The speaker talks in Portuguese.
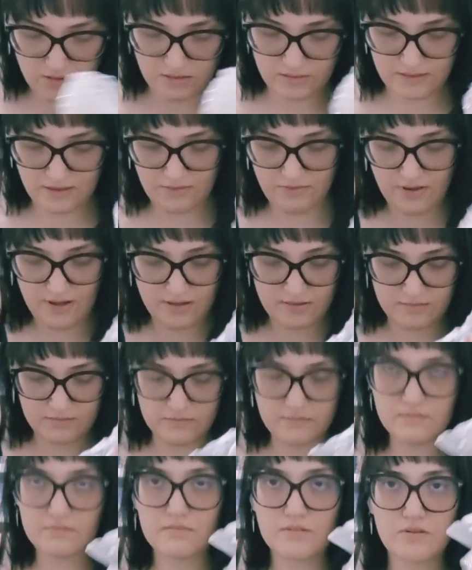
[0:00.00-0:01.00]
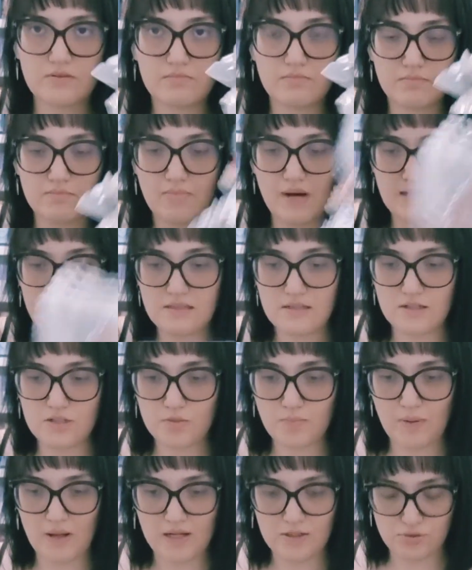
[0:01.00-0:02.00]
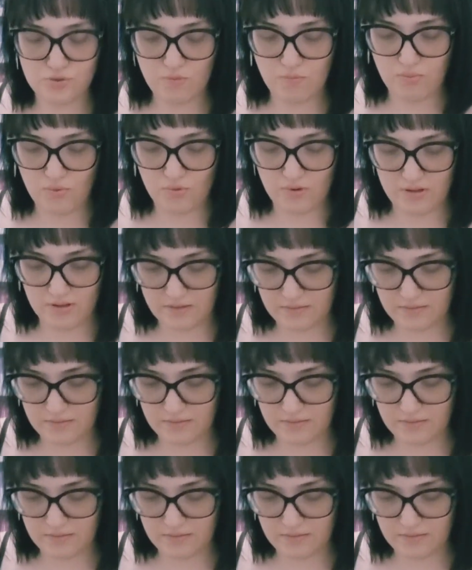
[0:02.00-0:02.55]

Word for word: ó, tá vendo? Bastante plástico bolha.